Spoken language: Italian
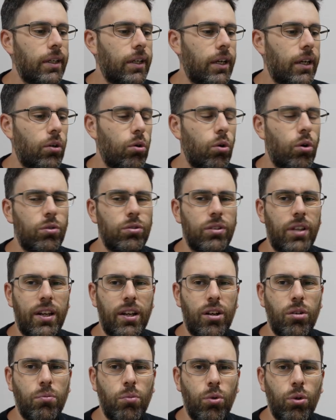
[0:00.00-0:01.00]
ho eh, un
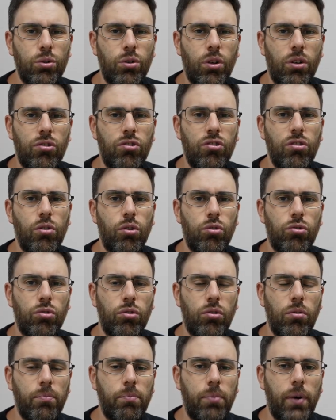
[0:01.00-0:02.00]
terreno molto argilloso,
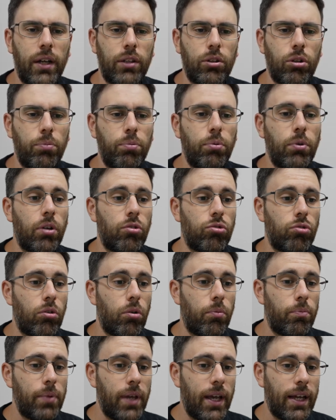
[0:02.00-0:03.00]
compatto, oppure
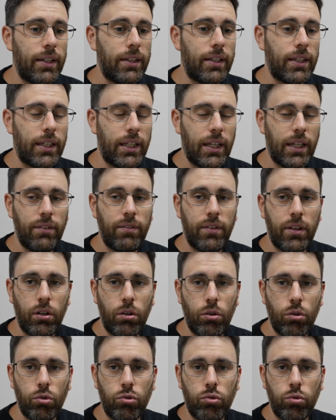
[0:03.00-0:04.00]
sono piante che
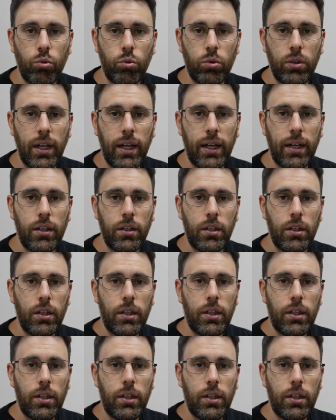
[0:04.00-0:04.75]
vengono su da